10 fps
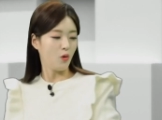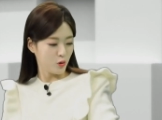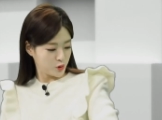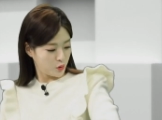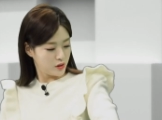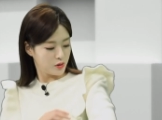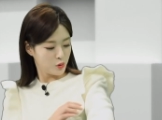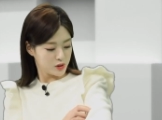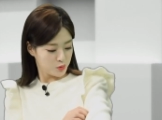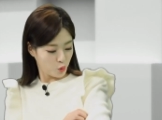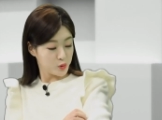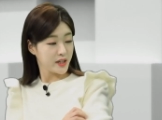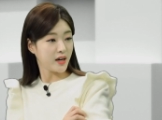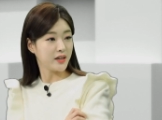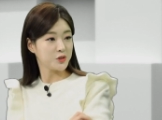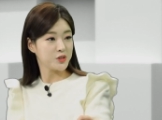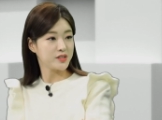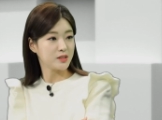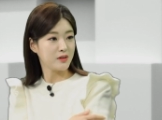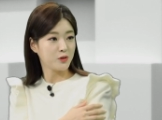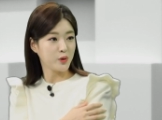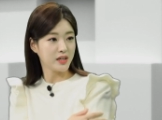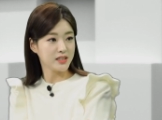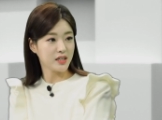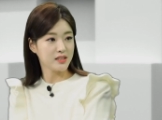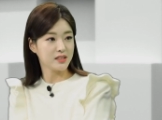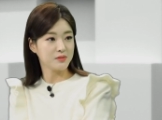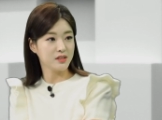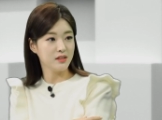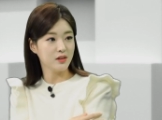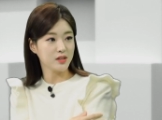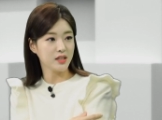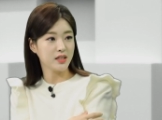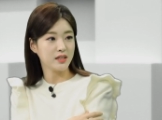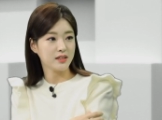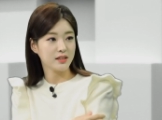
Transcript: 어 저는 이거 지금 옷에 가려져 있지만 어. 굉장히 지금 근력이